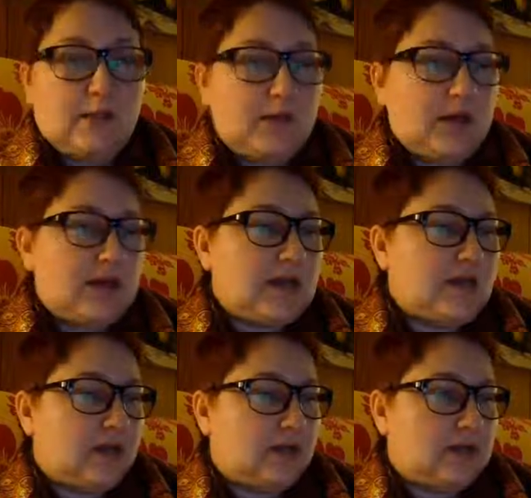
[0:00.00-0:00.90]

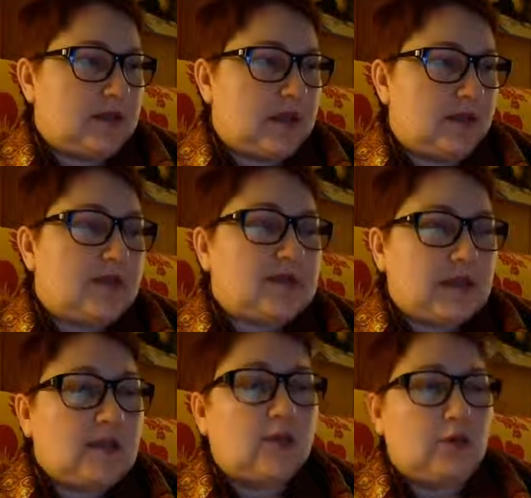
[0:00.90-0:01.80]
передач, э, серии
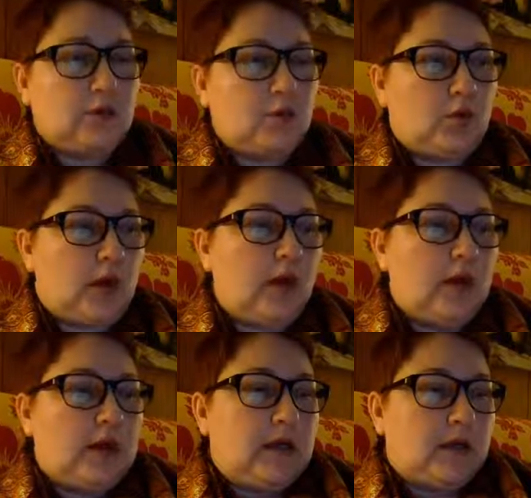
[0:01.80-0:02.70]
бесед о культуре,
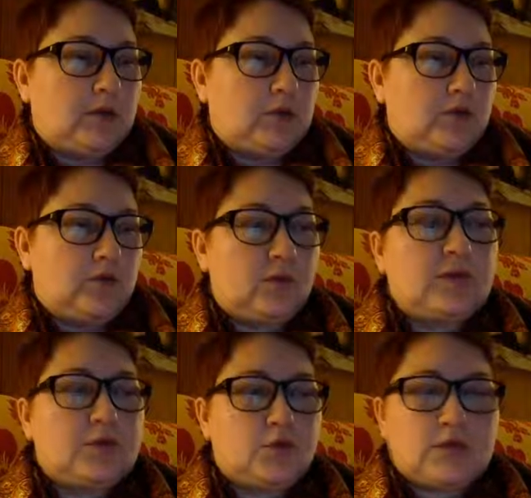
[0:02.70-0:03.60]
которые он вел
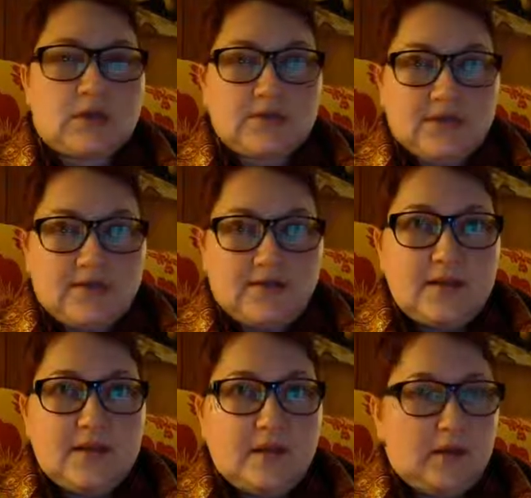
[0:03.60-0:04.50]
на эстонском
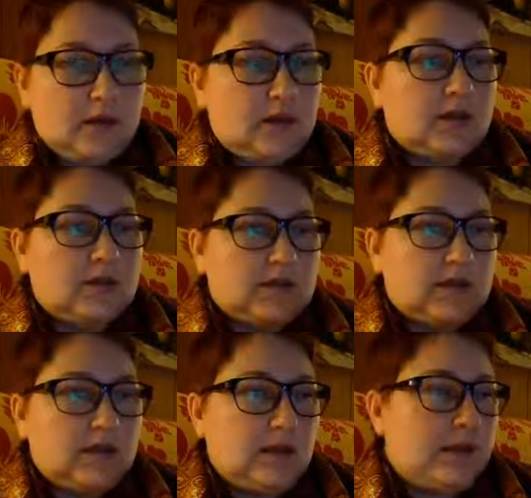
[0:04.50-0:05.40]
телевидении, их
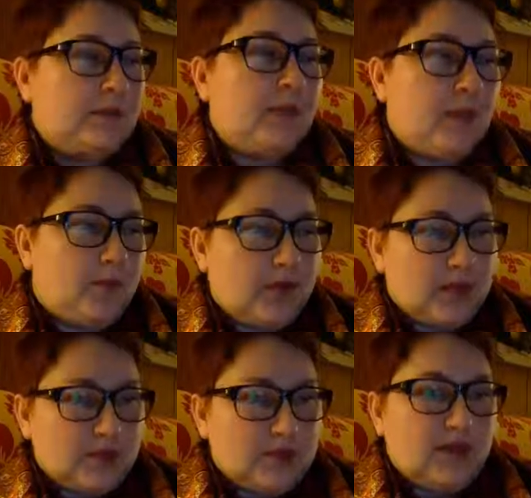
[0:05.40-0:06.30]
сделали,
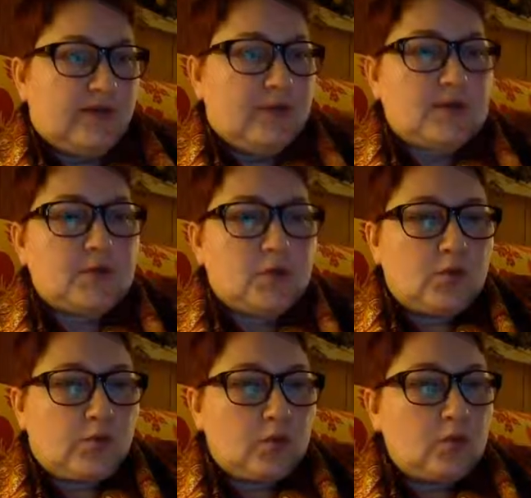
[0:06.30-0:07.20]
переложили в
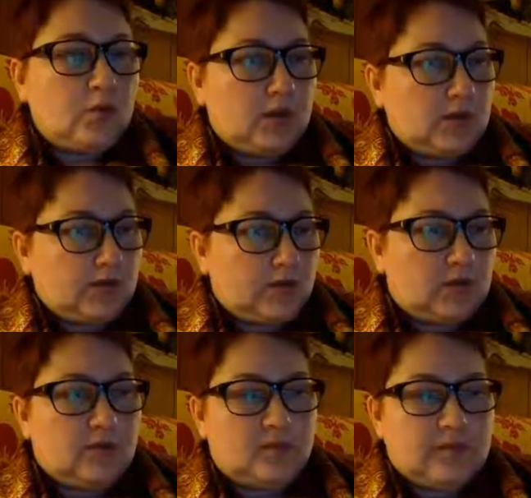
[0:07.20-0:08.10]
письменную форму и вот
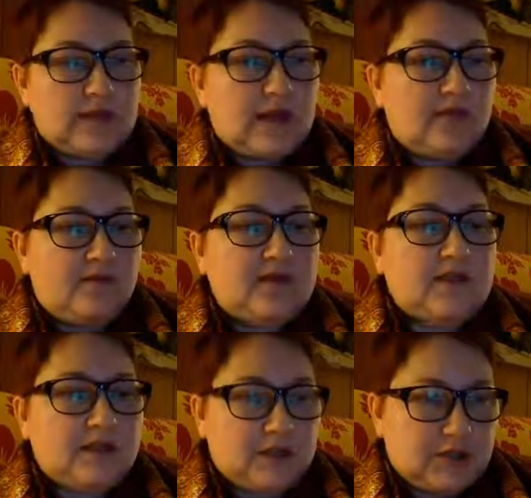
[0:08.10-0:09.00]
издали в виде
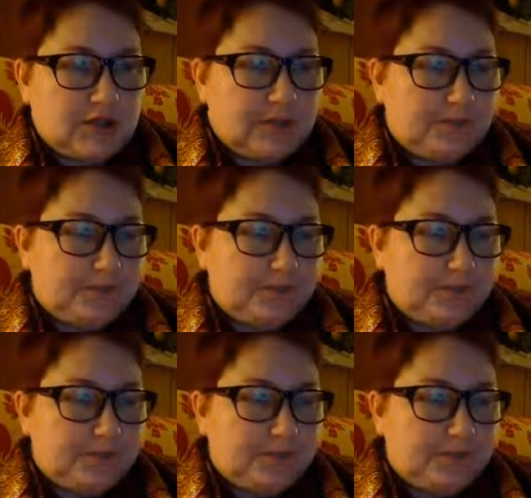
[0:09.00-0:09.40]
книжки.